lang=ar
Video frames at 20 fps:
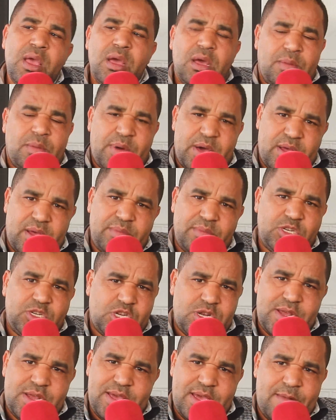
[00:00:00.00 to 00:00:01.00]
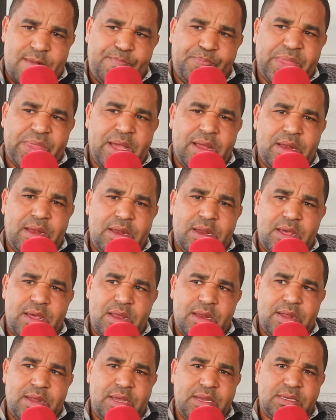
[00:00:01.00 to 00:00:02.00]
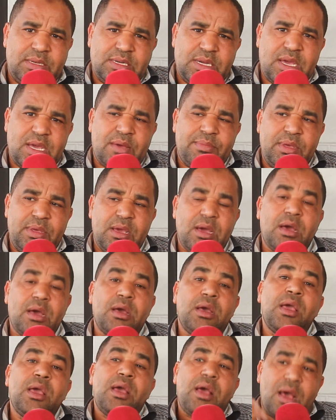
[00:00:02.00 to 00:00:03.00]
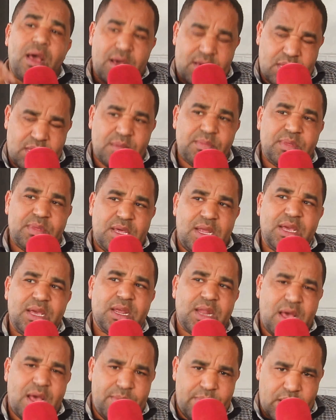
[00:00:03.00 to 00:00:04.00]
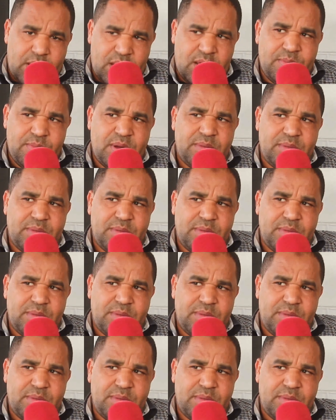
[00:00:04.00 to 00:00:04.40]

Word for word: البرامج الانتخابيه اكثر من ذلك الامر اكبر